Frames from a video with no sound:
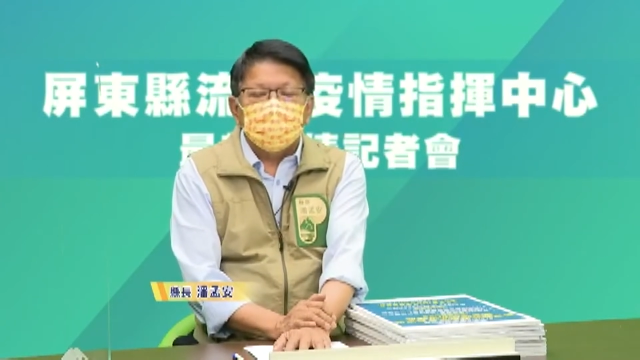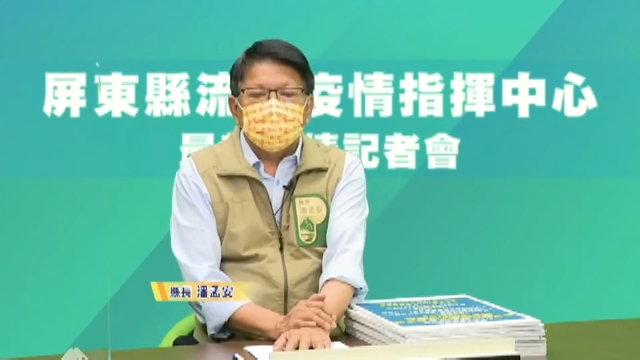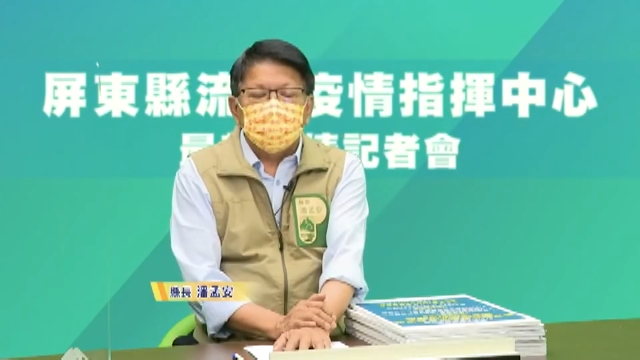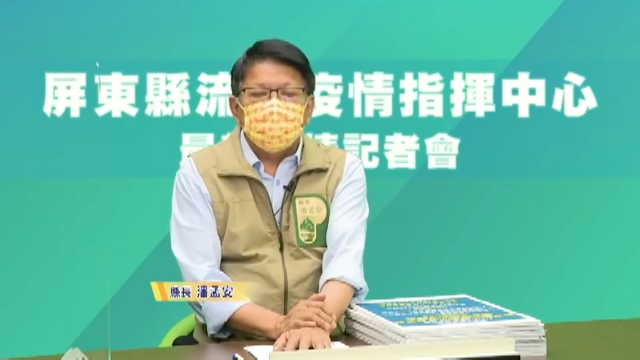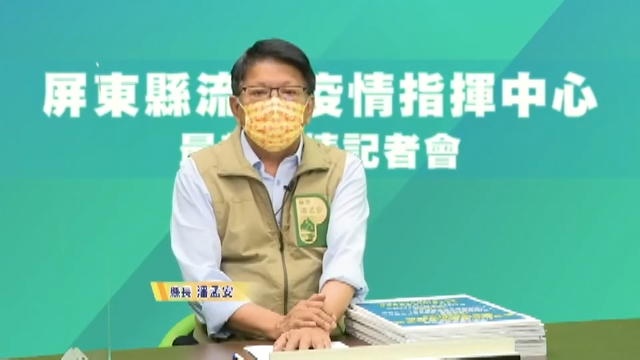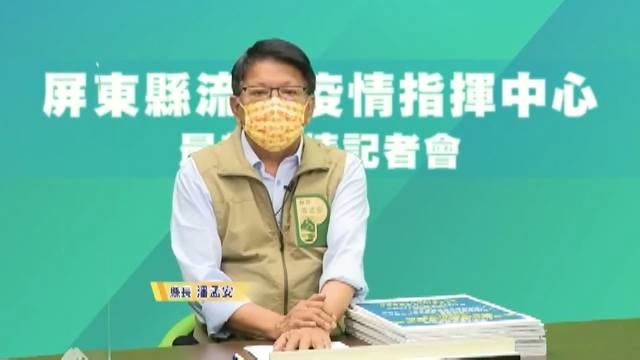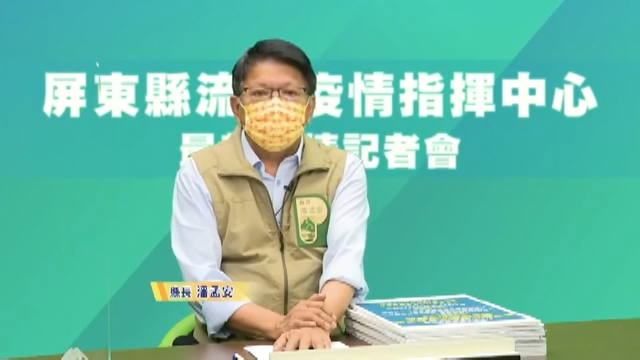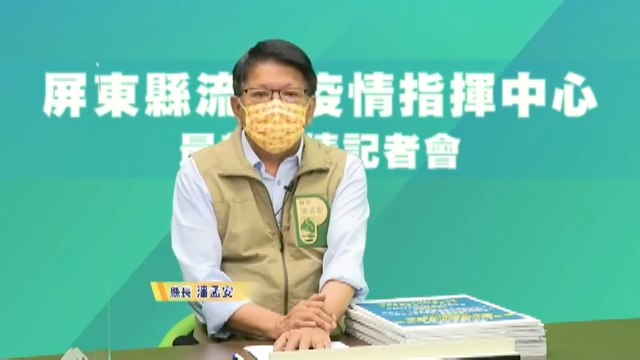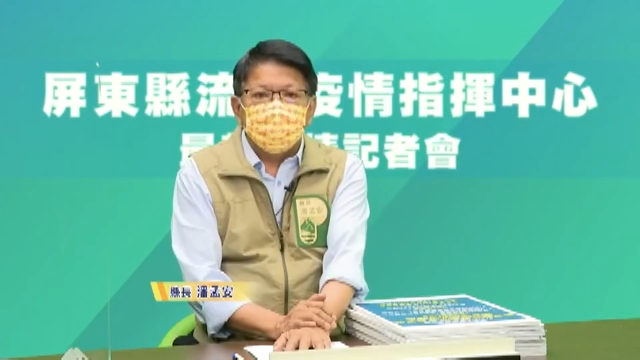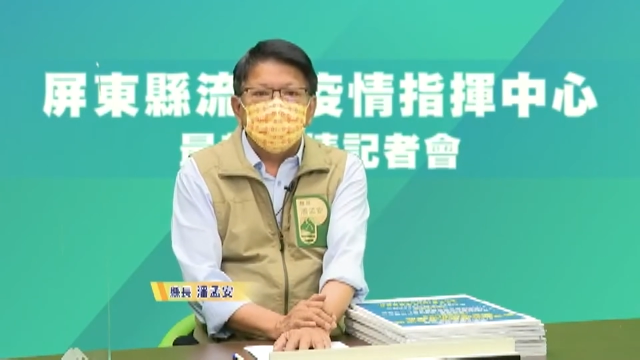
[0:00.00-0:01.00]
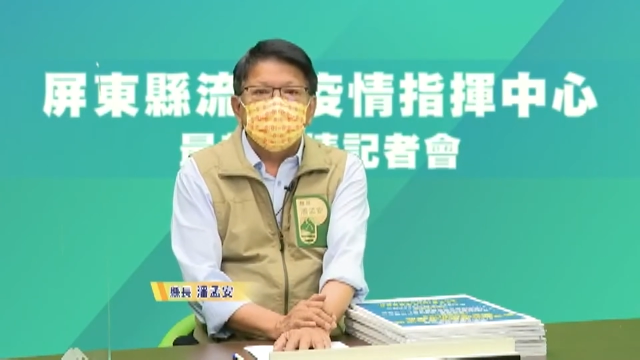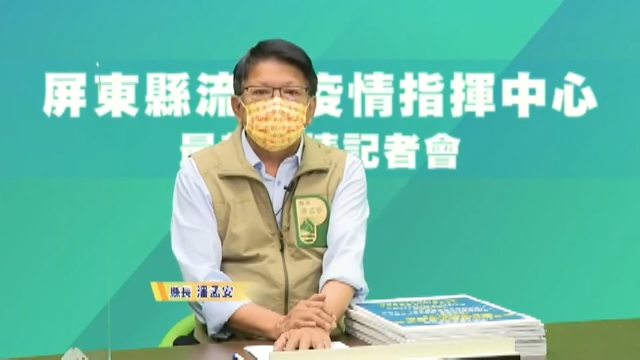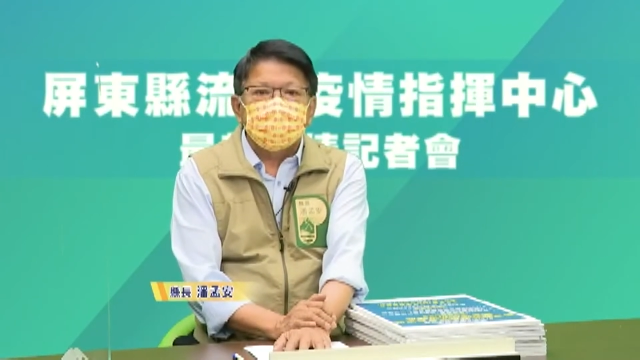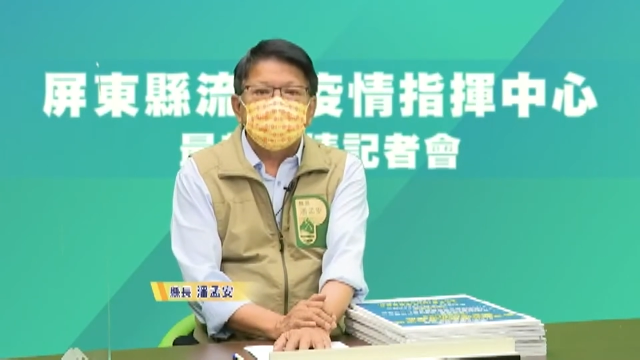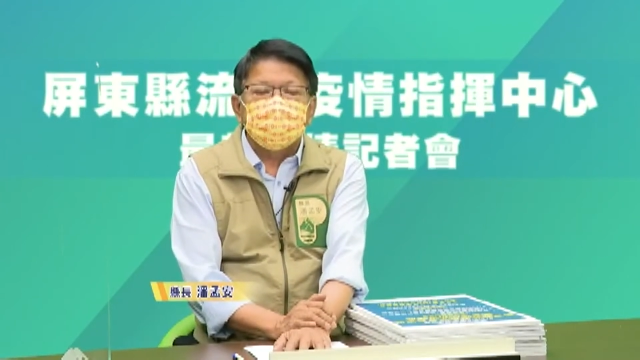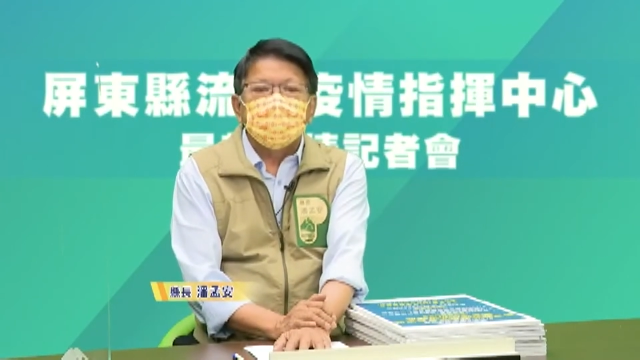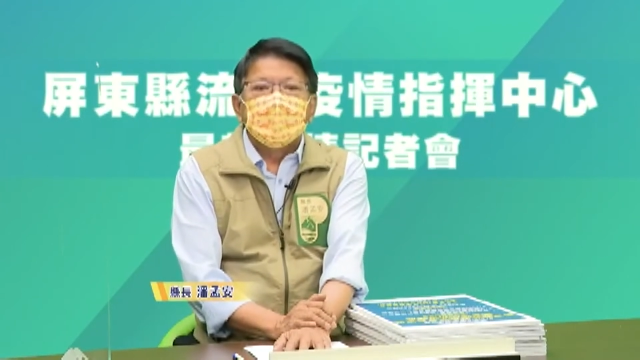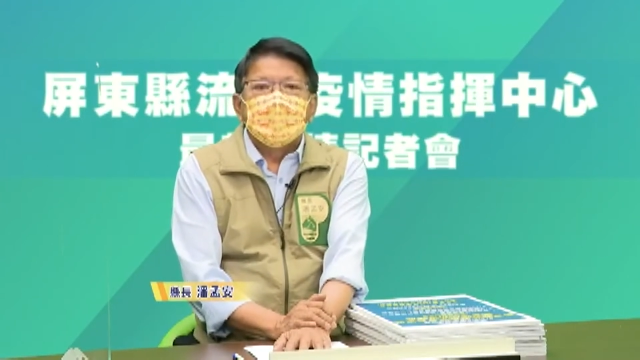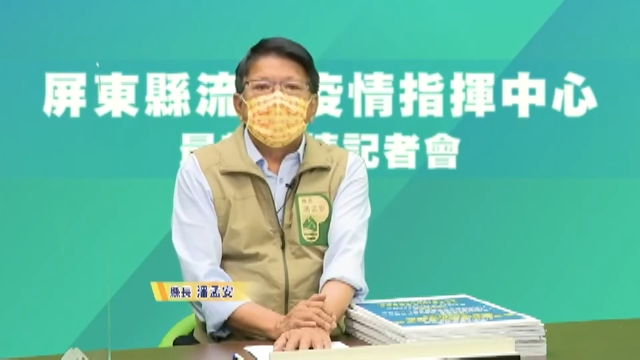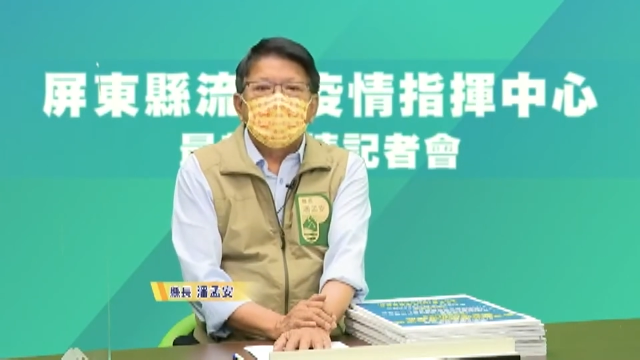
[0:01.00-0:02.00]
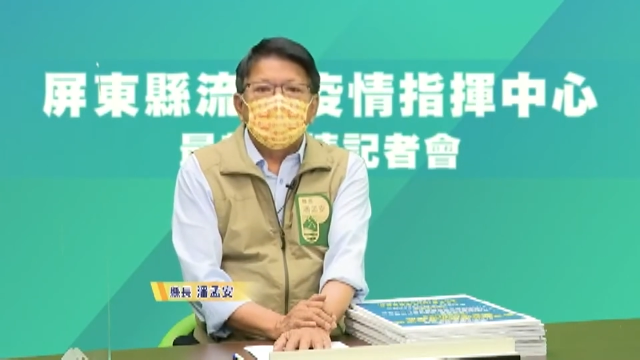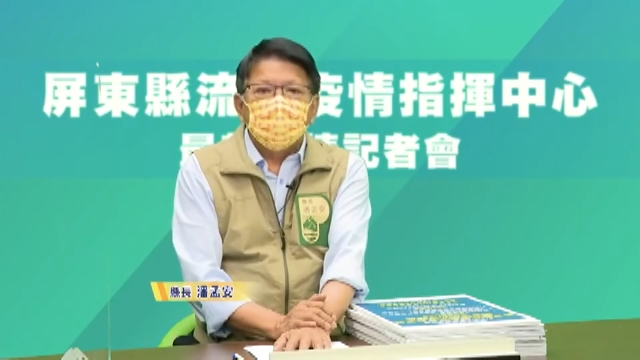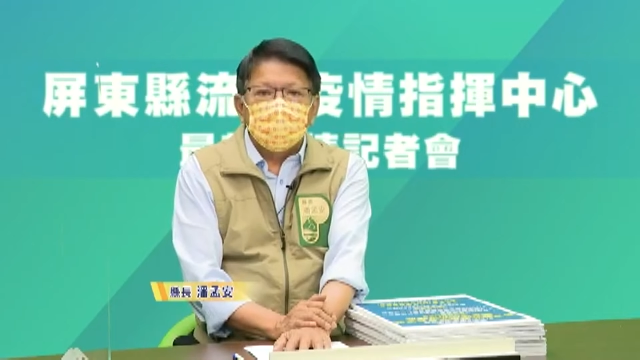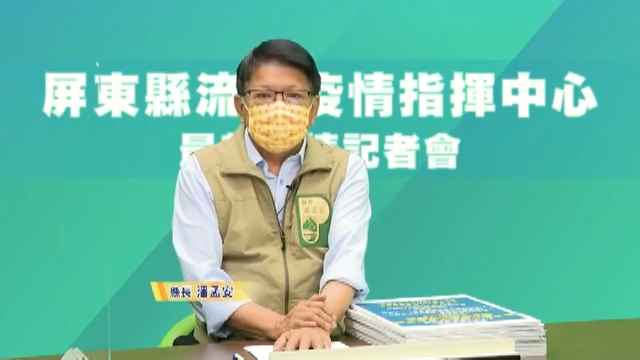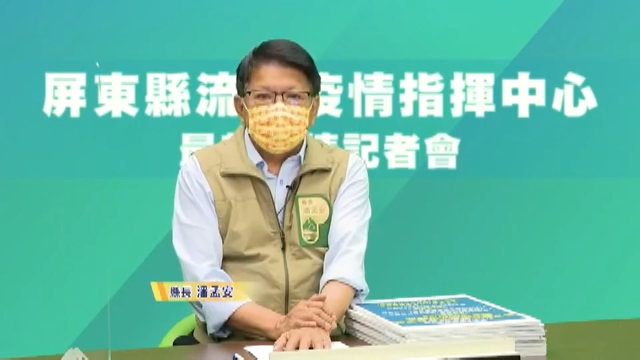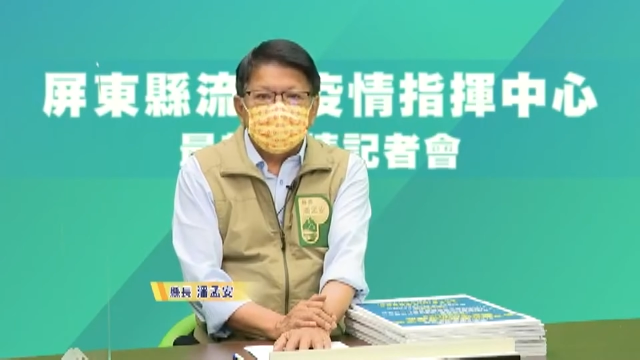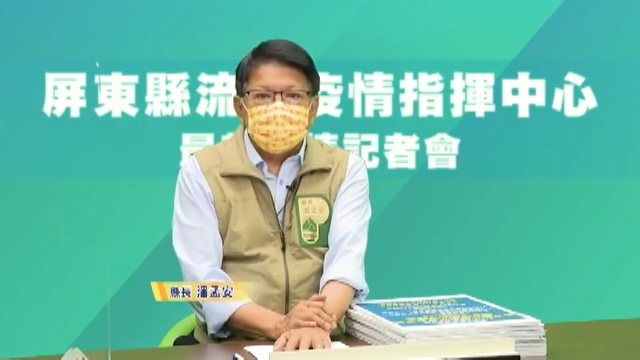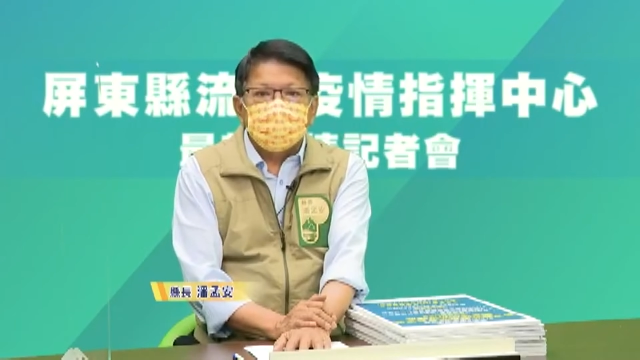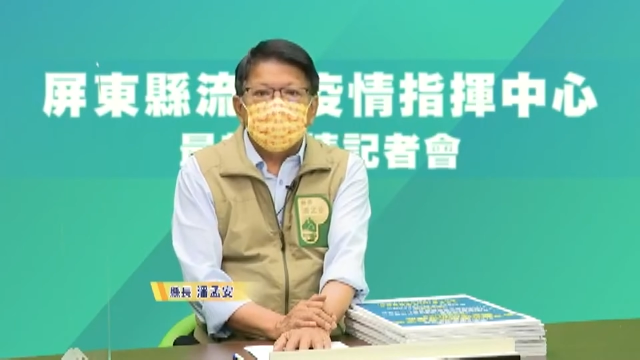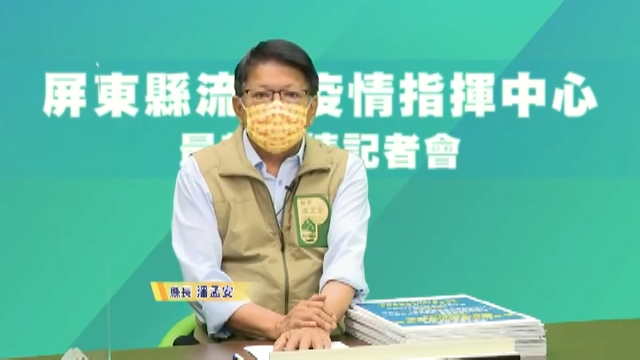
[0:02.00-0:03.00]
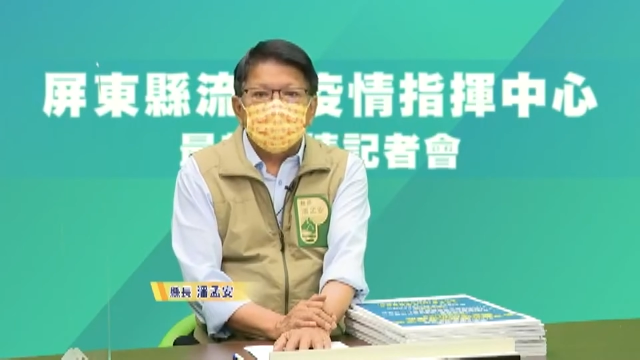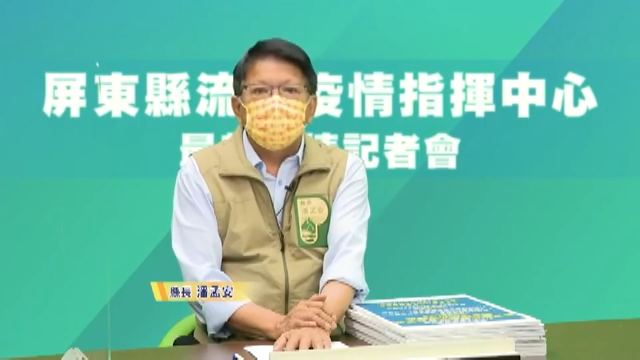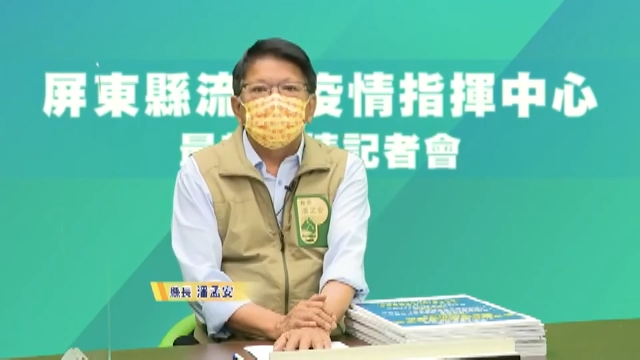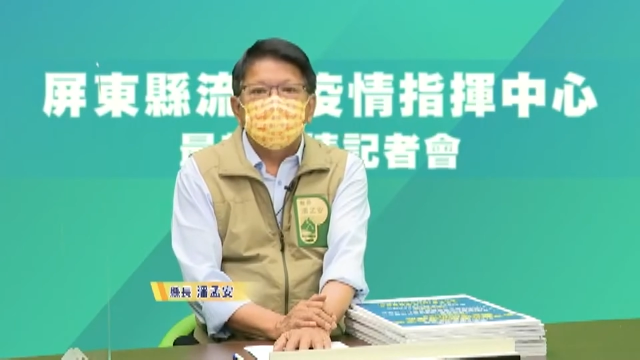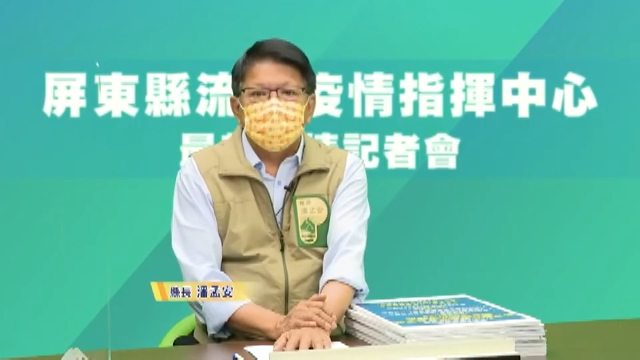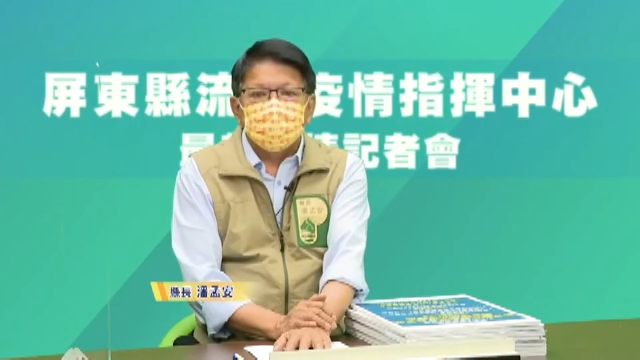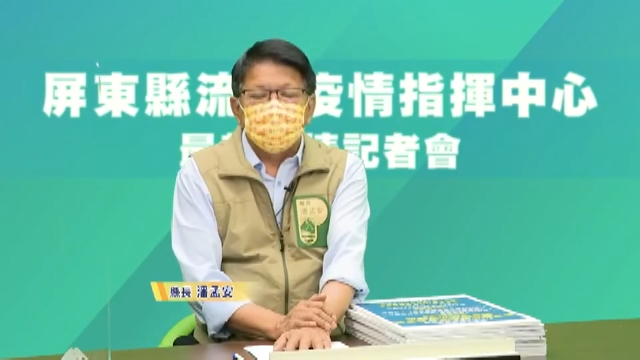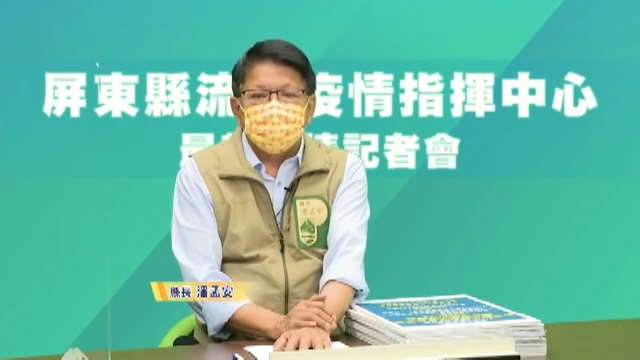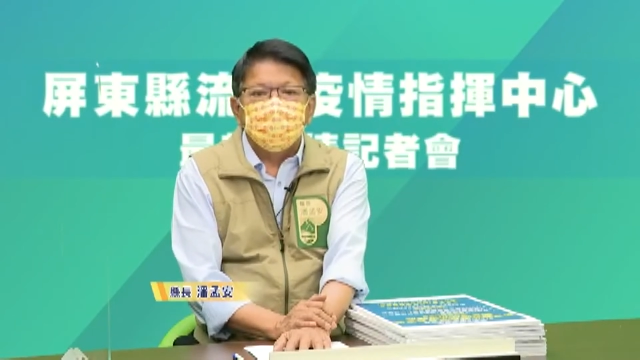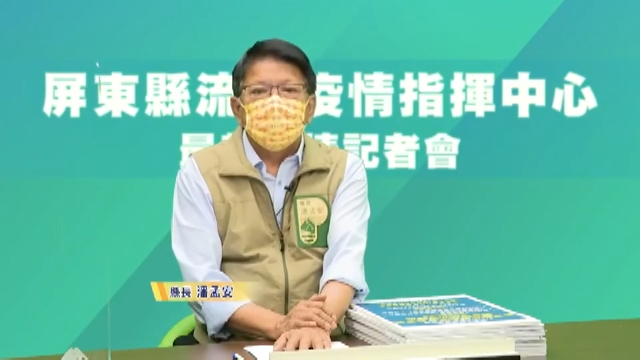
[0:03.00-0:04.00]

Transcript: 另外有一例呢是啊外县市来到本县